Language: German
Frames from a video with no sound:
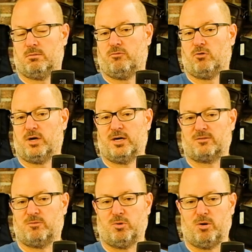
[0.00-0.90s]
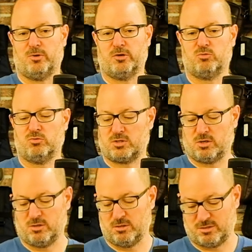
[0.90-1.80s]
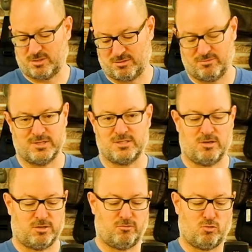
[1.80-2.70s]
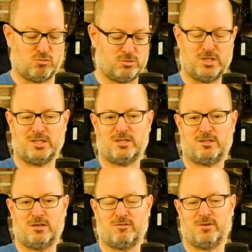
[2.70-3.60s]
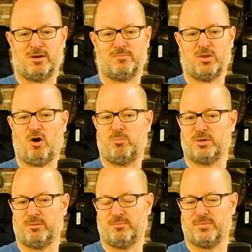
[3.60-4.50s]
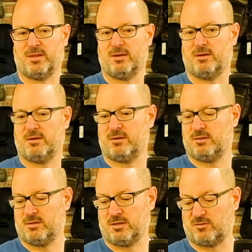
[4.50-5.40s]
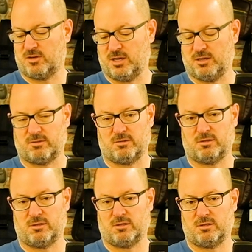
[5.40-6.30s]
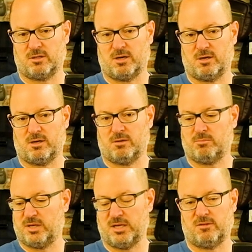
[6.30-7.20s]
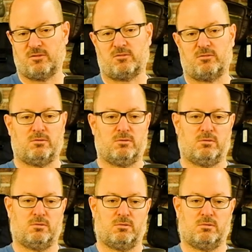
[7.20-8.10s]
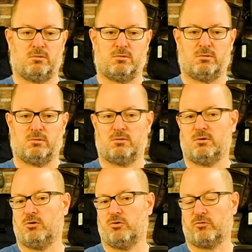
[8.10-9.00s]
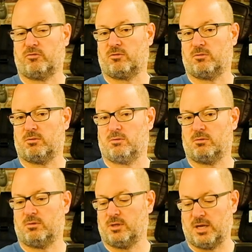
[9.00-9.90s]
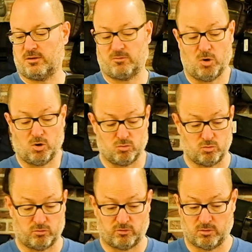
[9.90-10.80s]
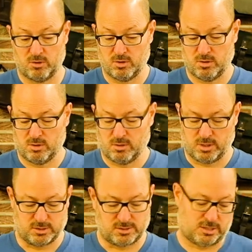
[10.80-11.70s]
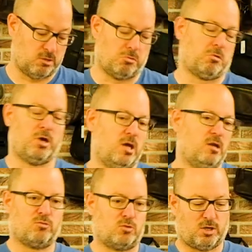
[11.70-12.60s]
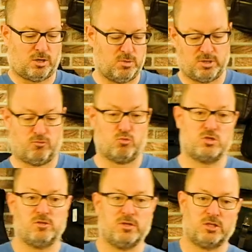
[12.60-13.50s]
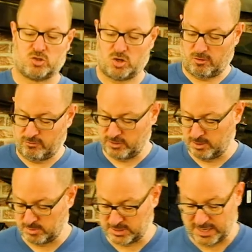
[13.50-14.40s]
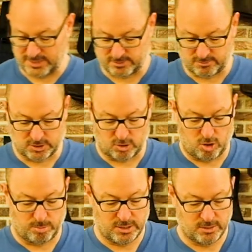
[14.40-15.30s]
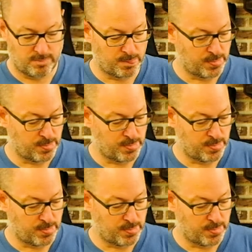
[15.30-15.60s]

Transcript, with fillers: Vorher hat sie ein paar Mal nicht ausgelöst, weil sie nicht fokussiert hat irgendwie. Aber ihr seht, der Blitz löst jedes Mal aus. Jetzt sage ich, okay, jetzt will ich mit der Fuji weiterarbeiten, nehme den Sender wieder runter,